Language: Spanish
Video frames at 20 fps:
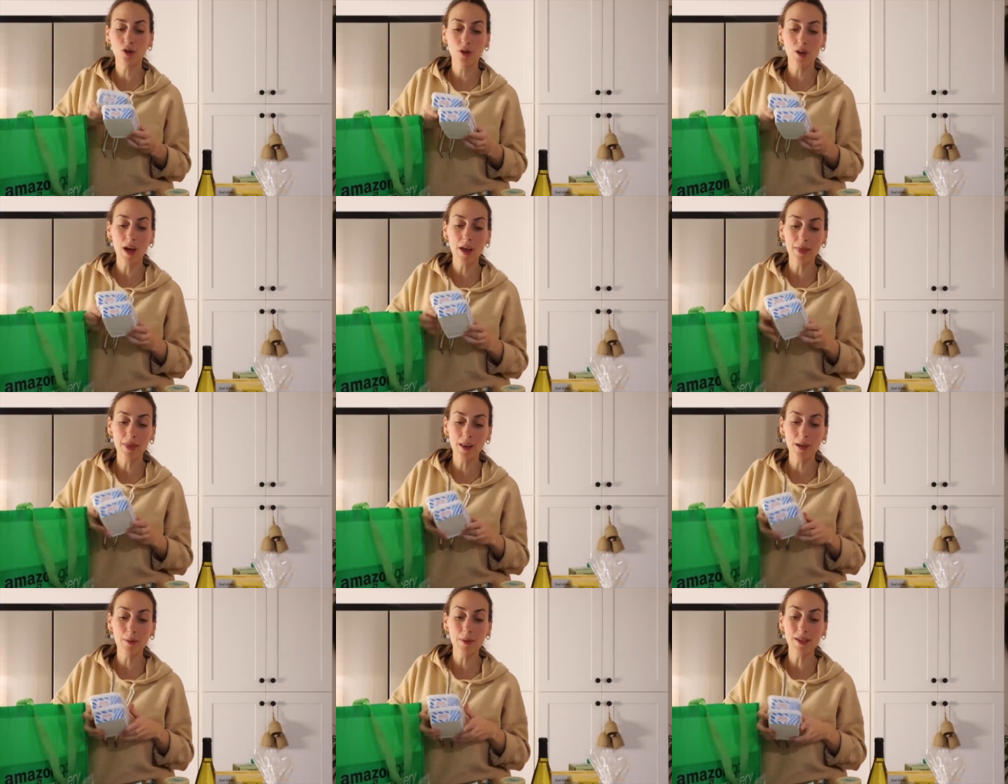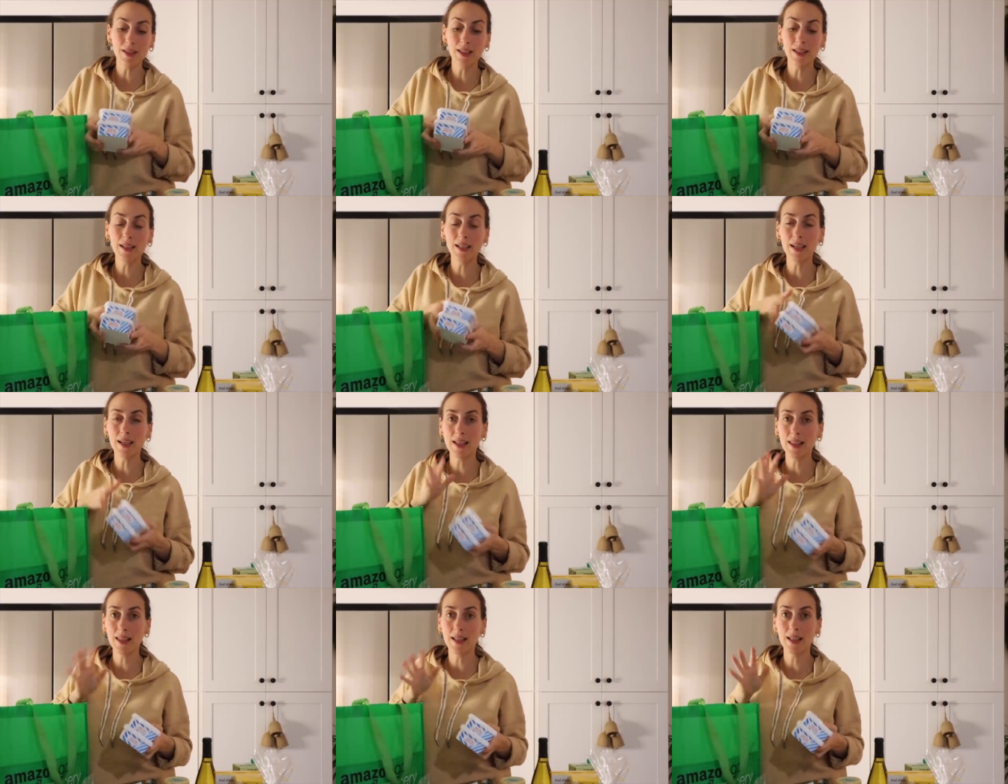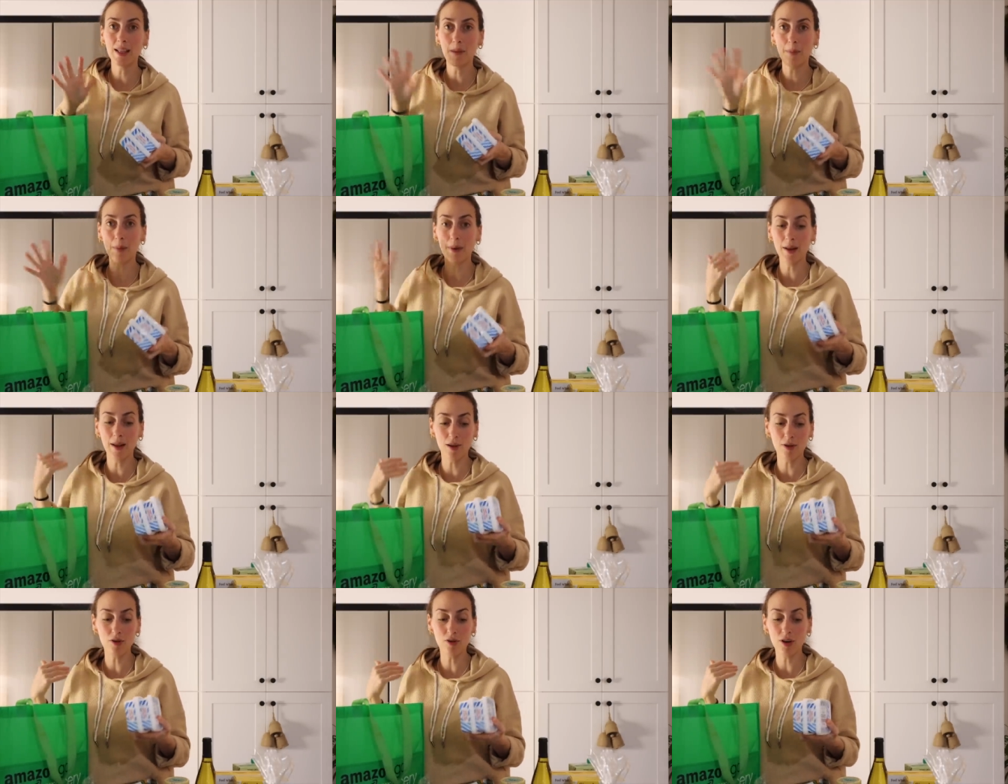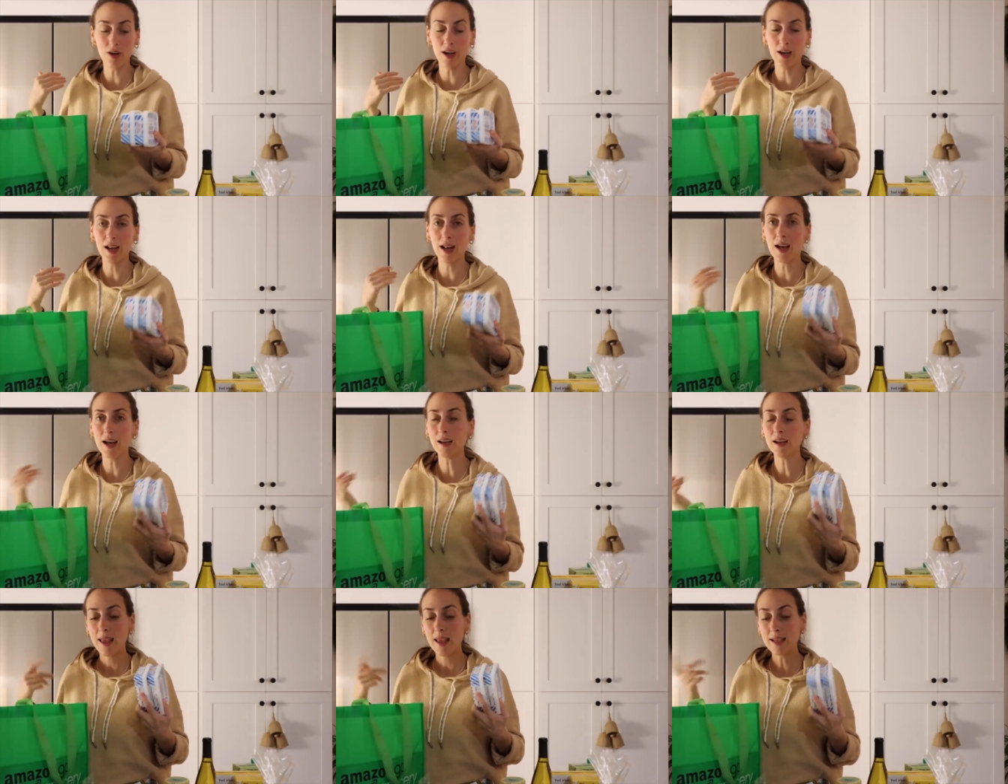hacer bastantes recetas para congelar.